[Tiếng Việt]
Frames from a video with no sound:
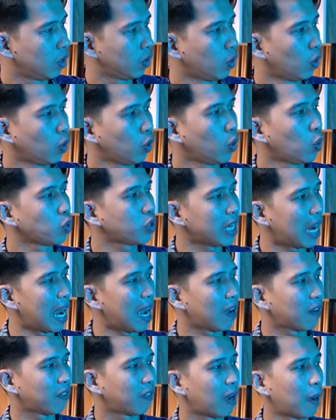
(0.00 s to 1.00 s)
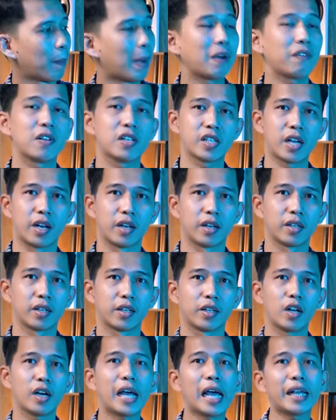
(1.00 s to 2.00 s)
Don Ultra và Max Vision
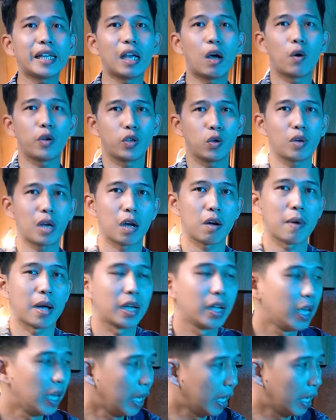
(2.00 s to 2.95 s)
nó khác nhau ở chỗ nào các bạn